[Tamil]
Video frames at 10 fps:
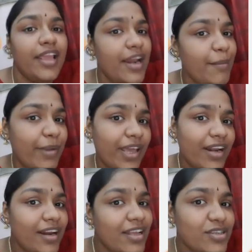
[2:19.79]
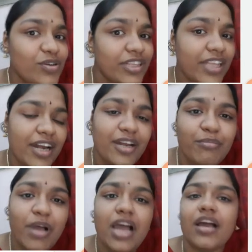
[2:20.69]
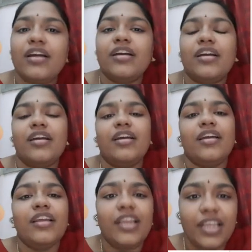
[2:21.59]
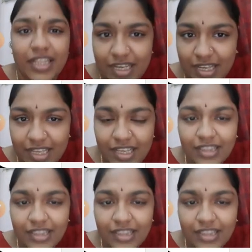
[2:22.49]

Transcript: என்ன பேர் நான் சொல்லி தரட்டுமா இதுக்கு